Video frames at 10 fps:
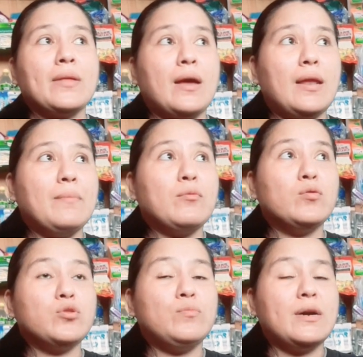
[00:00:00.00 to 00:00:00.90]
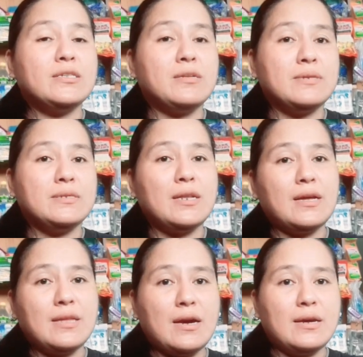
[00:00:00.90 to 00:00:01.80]
alam kung tumaas na ba
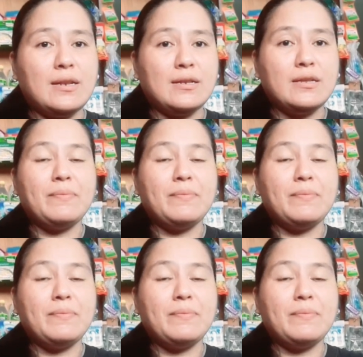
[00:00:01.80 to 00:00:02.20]
sila dahil